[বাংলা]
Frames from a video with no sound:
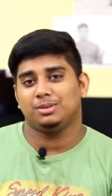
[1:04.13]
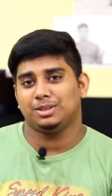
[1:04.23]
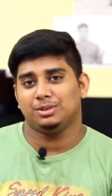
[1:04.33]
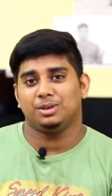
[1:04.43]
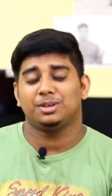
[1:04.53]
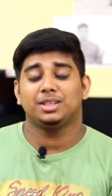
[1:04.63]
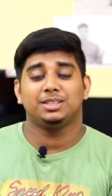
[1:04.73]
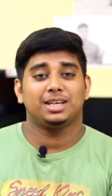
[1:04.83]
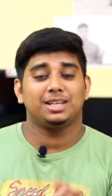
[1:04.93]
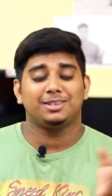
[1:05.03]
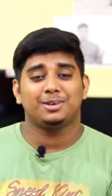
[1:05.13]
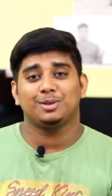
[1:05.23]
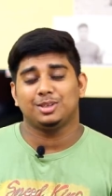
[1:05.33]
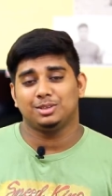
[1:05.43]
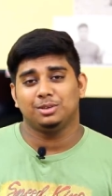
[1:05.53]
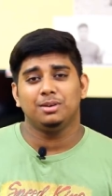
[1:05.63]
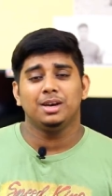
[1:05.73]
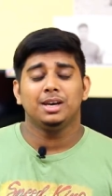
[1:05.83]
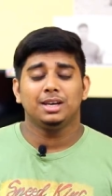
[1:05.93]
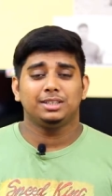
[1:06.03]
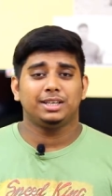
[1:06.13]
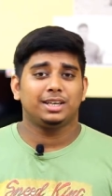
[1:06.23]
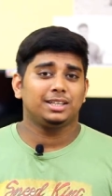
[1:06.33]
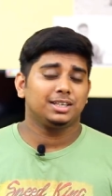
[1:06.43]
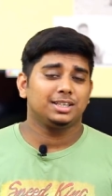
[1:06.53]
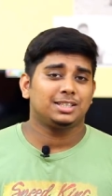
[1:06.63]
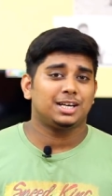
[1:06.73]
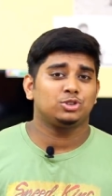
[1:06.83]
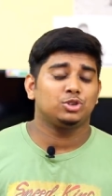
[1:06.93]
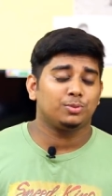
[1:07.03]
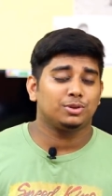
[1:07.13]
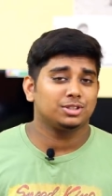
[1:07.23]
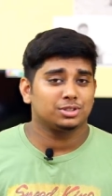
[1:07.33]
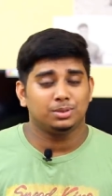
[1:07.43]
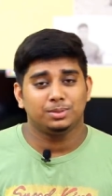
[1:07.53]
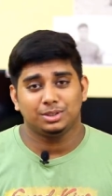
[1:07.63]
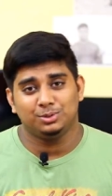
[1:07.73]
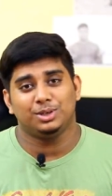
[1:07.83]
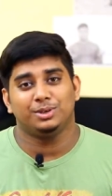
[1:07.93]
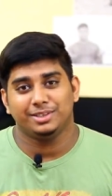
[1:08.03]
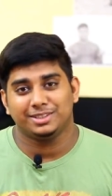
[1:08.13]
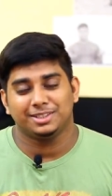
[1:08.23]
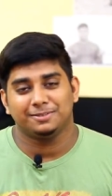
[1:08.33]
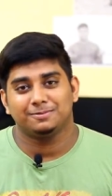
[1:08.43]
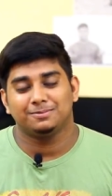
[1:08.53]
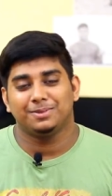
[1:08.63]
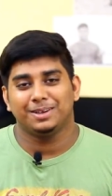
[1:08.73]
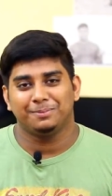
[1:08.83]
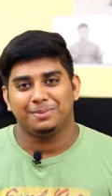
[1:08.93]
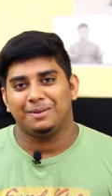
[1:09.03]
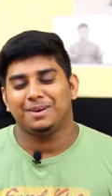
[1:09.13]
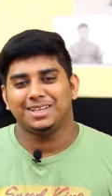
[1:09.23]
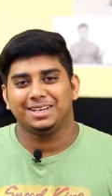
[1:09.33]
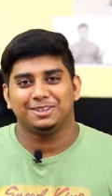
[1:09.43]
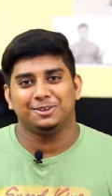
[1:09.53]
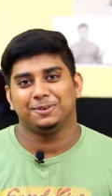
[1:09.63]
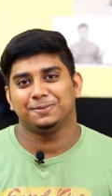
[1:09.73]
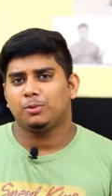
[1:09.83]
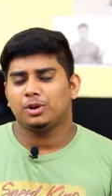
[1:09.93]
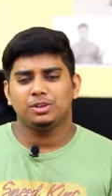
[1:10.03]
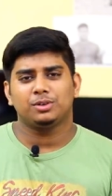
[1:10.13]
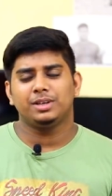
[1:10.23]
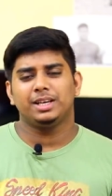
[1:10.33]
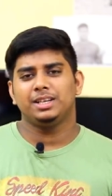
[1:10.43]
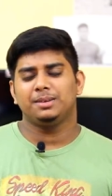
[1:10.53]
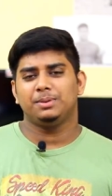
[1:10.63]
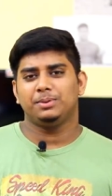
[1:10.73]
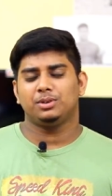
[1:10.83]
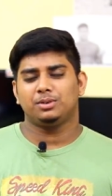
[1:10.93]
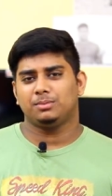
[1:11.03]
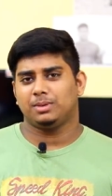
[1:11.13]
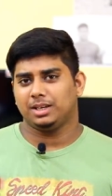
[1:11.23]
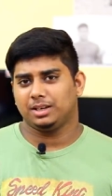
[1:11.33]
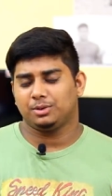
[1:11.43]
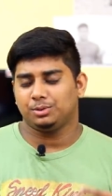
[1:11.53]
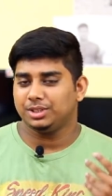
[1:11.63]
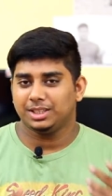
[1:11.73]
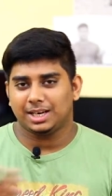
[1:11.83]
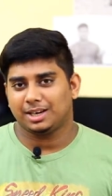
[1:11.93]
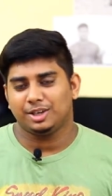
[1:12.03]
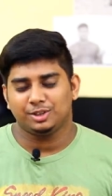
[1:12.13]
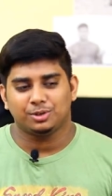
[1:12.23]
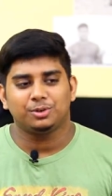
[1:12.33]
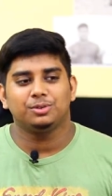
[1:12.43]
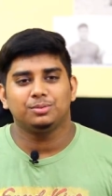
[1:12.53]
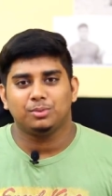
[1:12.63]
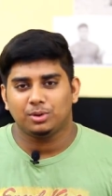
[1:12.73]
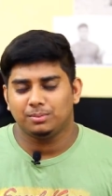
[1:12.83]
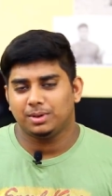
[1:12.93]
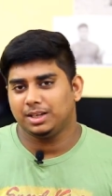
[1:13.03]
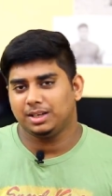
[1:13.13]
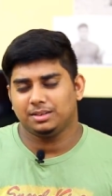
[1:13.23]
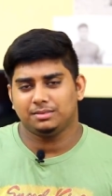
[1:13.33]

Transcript: কিলোমিটার দূরে অর্থাৎ যেখানে যাওয়ার কথা ছিল সেইখান থেকে সাতশো পঞ্চাশ কিলোমিটার দূরে রয়েছে মানে ভাবা যায় এগুলো পরে যখন এই নিয়ে বিভিন্ন মানে খতিয়ে দেখা হয় তখন মানে